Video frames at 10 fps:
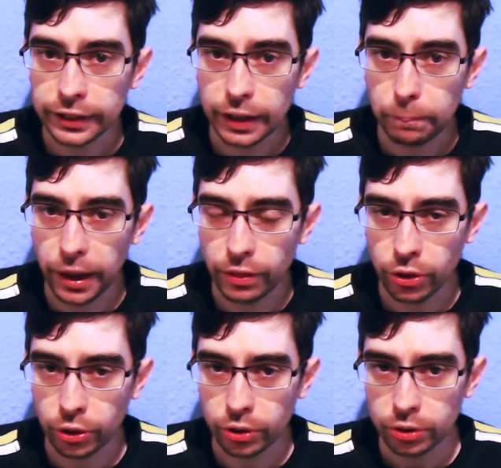
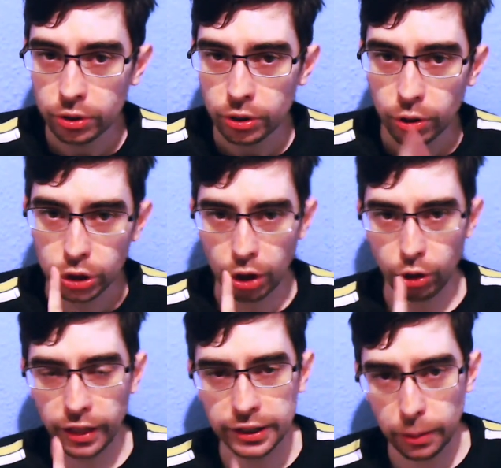tapando. ¿Os
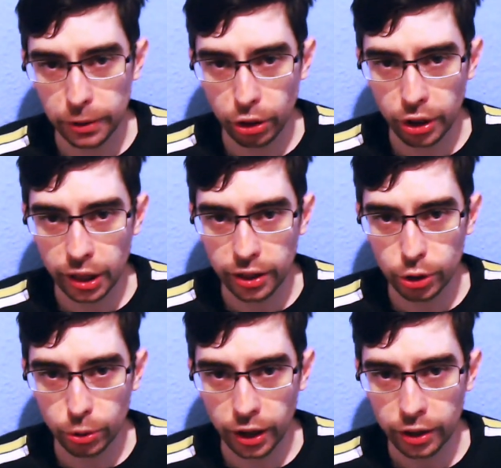acordáis del vídeo de la
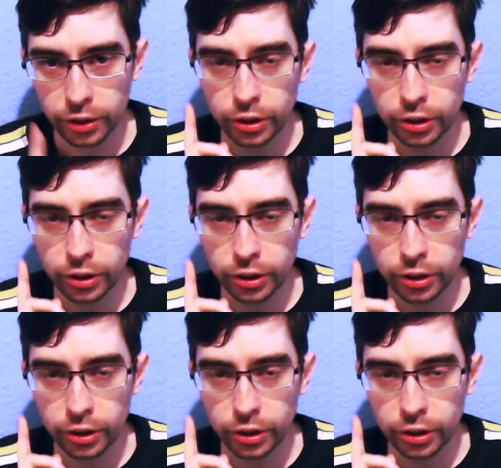censura?